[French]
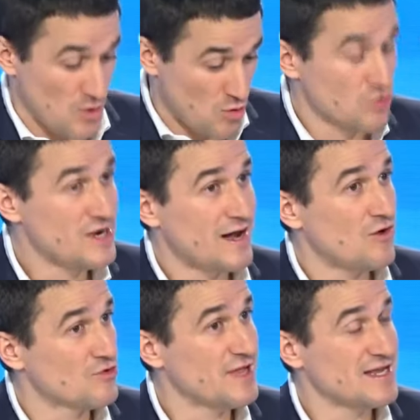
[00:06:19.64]
on l'a,
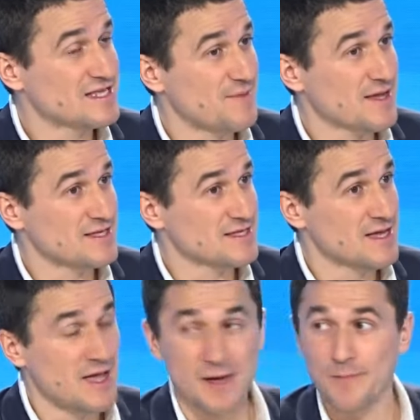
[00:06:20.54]
on a l'expertise.
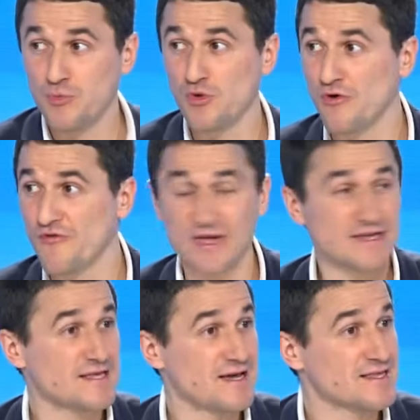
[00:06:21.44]
Hmm. Pour offrir
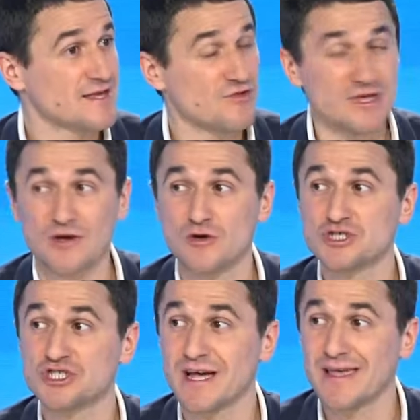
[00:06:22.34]
ça, ça veut dire que
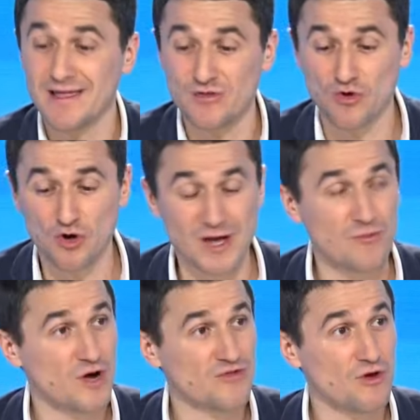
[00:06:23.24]
chacun de nos
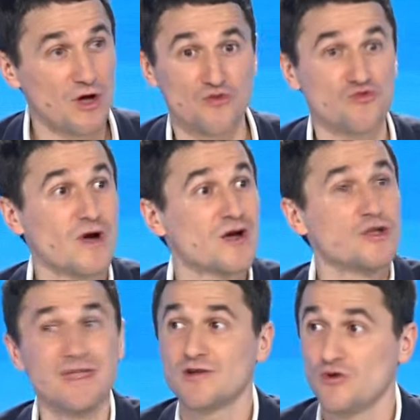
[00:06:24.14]
collaborateurs doit
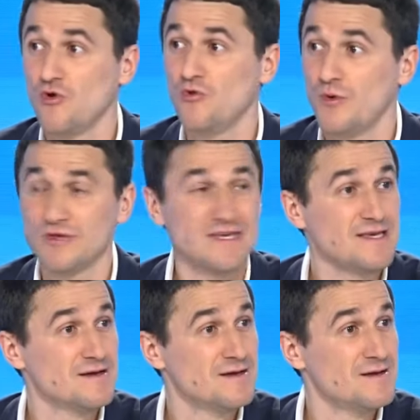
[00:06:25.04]
connaître le groupe
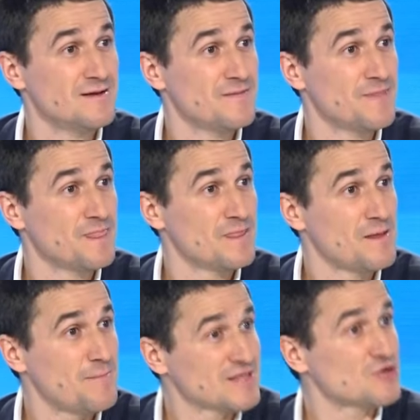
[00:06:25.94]
aussi
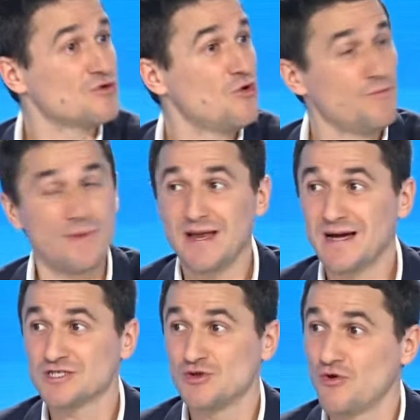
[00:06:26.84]
parce que le groupe est
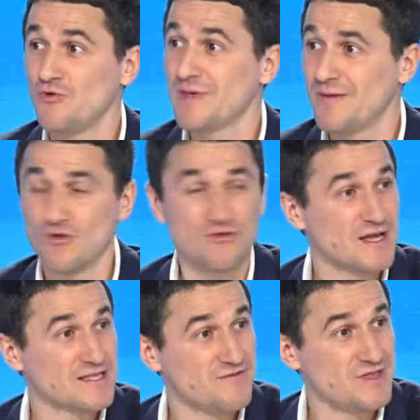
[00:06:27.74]
large, le groupe, il y a beaucoup
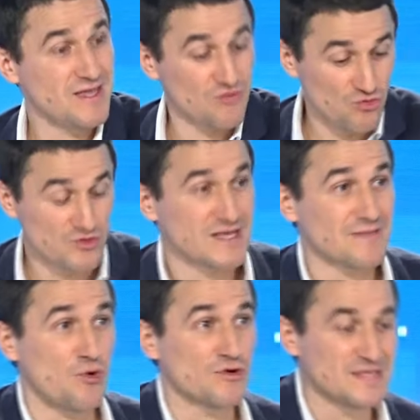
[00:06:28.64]
d'activités, d'où
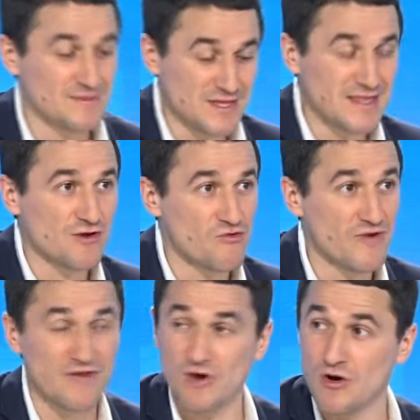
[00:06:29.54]
cette proximité qu'on
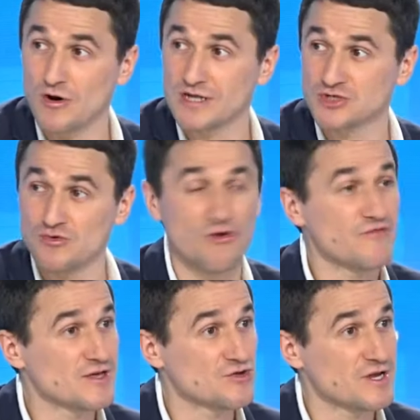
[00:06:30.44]
va avoir en région,
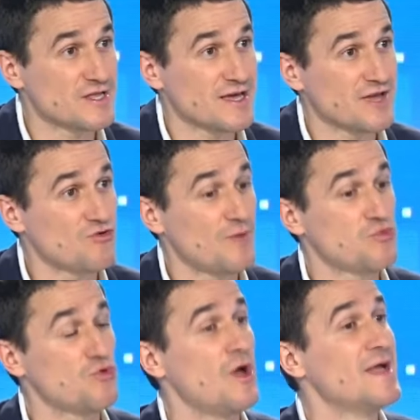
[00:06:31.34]
revenir sur les territoires
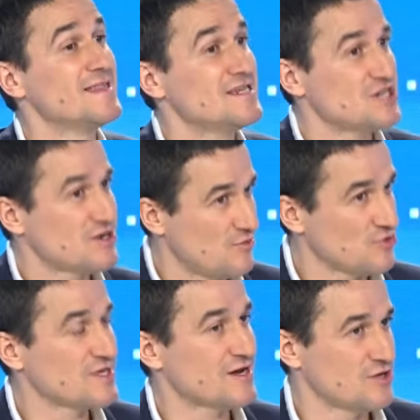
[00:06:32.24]
pour déjà
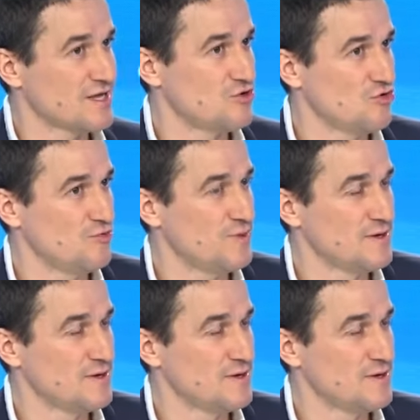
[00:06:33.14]
commencer à connaître le groupe.